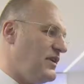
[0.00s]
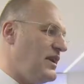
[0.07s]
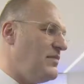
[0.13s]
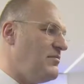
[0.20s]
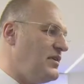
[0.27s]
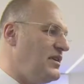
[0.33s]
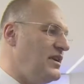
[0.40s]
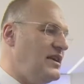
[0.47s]

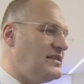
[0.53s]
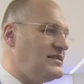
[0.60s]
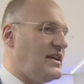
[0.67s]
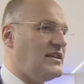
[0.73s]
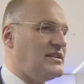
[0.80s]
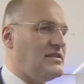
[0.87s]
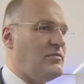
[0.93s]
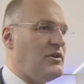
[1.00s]
nehmen nicht
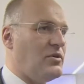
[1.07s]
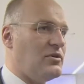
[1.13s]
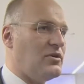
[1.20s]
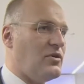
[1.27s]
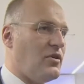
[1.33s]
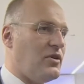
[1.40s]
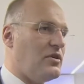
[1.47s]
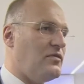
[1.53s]
16
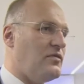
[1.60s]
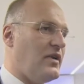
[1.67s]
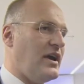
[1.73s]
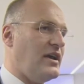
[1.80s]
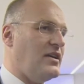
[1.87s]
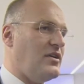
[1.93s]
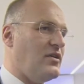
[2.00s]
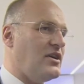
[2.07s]
Millionen Euro für
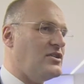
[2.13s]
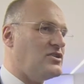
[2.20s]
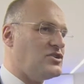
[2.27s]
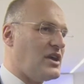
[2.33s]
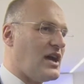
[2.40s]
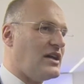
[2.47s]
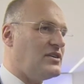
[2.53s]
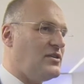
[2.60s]
ein neues
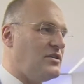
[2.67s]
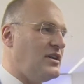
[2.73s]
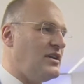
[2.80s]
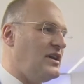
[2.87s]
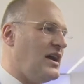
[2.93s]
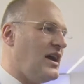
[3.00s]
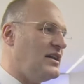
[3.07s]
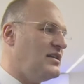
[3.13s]
Stadion
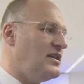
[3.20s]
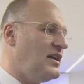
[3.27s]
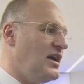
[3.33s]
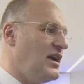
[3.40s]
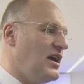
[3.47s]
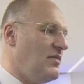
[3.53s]
in die Hand,